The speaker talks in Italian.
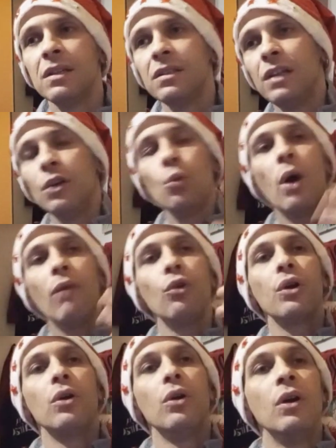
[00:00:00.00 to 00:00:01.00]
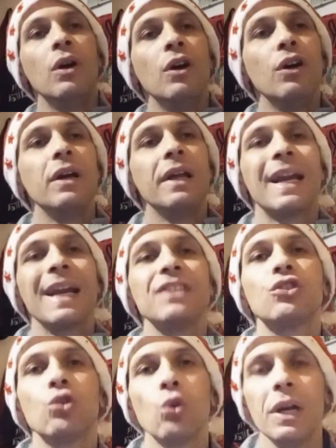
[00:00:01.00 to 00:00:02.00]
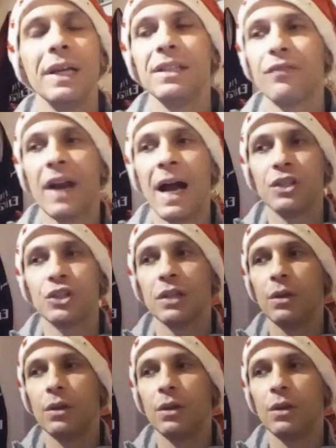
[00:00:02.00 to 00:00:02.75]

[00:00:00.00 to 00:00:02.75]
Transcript: del nuovo eh, re sole di Francia,